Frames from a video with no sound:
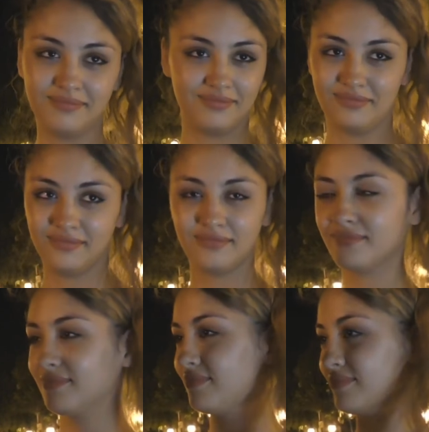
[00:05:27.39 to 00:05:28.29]
انت
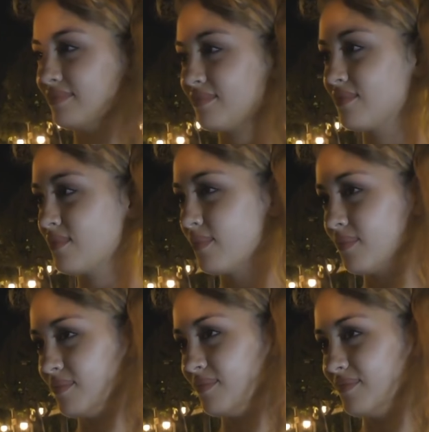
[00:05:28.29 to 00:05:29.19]
تغير ولا ما تغيرش
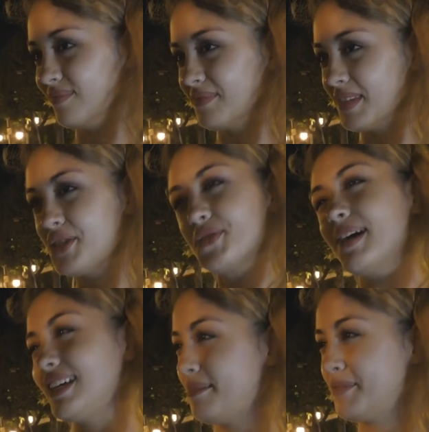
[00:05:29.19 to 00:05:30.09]

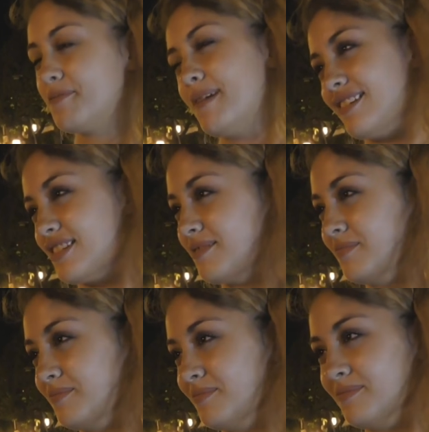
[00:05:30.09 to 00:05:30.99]
شوية مش برشا
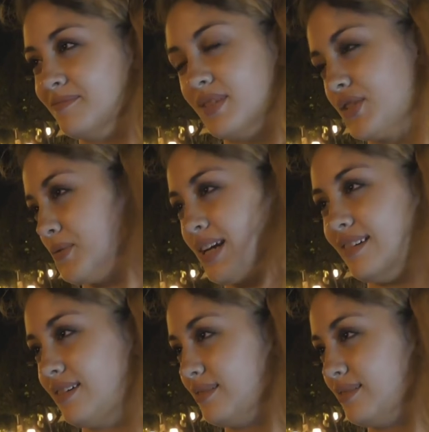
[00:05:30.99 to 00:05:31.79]
شوية